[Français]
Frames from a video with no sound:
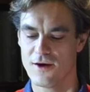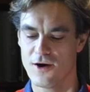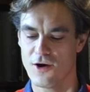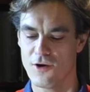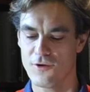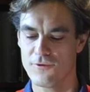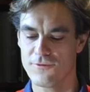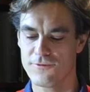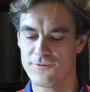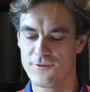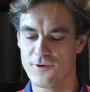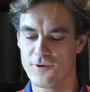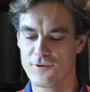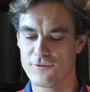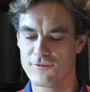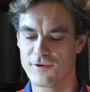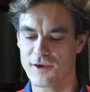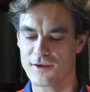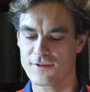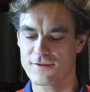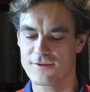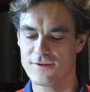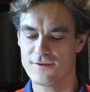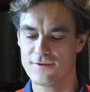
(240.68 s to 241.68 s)
enfant
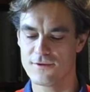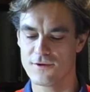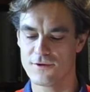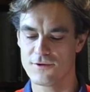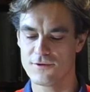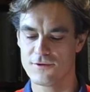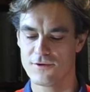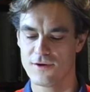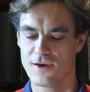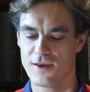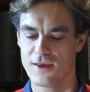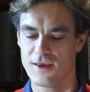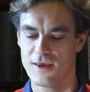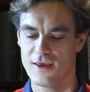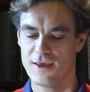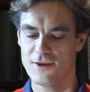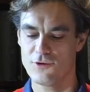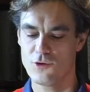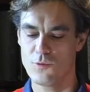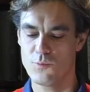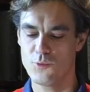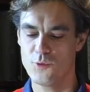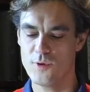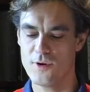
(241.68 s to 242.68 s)
vers six ans, et
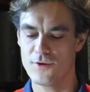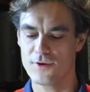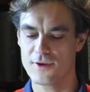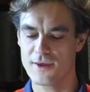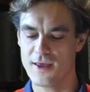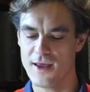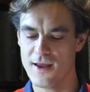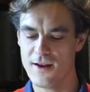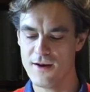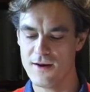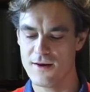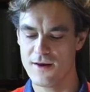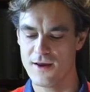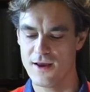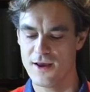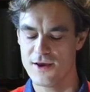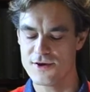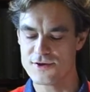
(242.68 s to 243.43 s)
depuis lequel